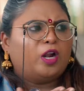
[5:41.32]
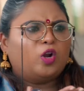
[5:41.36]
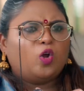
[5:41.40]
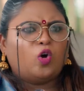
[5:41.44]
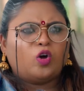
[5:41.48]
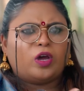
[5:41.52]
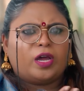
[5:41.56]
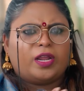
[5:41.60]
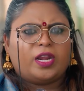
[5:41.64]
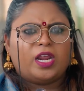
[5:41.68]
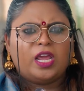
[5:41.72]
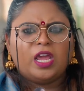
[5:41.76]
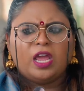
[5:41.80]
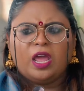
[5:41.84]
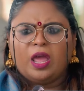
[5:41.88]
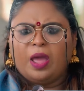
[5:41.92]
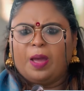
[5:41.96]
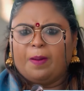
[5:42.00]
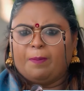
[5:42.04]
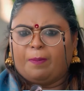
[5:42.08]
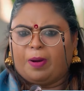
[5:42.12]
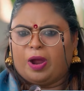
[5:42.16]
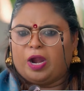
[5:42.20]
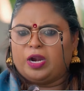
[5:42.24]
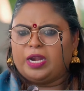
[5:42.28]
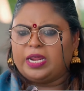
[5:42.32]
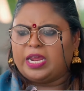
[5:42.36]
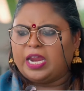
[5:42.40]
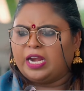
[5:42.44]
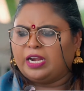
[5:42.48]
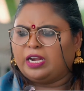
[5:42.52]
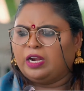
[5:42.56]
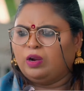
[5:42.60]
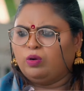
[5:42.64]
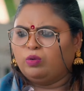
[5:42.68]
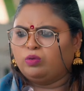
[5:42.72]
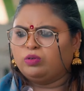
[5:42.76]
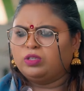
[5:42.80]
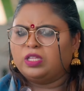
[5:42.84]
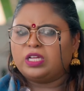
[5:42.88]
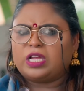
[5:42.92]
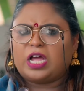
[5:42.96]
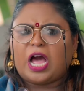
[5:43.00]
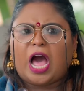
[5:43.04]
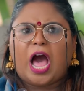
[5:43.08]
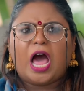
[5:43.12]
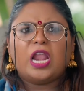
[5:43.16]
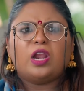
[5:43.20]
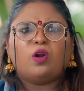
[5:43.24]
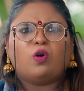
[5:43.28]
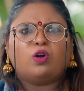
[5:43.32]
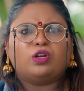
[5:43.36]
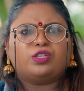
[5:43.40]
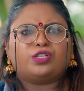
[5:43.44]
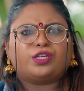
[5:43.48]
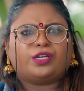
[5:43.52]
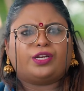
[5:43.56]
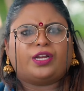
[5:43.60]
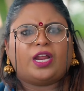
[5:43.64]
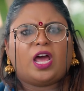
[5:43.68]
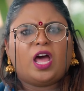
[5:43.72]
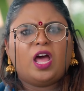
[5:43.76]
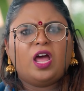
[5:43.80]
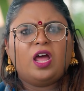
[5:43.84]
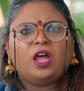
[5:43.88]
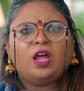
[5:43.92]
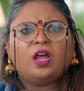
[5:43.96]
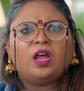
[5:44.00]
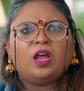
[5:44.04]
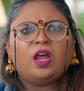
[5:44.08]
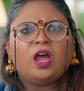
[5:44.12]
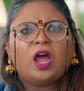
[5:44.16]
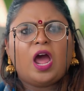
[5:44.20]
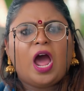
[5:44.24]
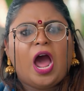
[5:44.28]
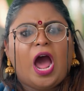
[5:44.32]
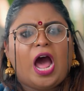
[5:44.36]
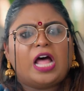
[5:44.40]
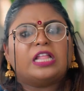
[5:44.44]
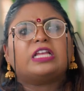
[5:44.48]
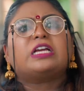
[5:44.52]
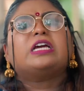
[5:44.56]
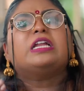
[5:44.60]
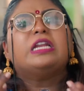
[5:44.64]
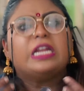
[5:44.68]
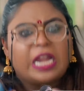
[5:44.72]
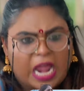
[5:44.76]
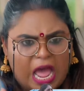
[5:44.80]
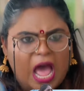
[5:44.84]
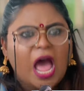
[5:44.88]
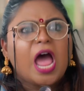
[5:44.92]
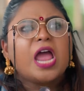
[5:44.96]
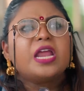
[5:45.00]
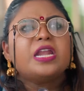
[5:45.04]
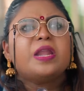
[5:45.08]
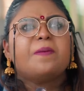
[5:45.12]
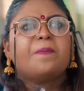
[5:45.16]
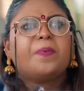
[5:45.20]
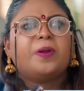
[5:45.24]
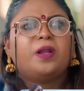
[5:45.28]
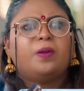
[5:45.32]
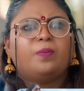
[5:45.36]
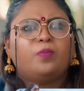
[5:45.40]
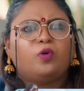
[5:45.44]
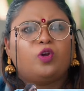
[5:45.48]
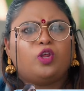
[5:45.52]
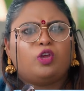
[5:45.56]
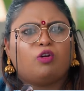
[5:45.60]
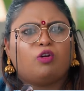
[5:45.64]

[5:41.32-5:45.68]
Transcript: அந்த மனோகிரி படிக்கட்டுல விழுந்து காலை உடைச்சுக்கிட்டா அதுக்கு நான் என்ன பண்ண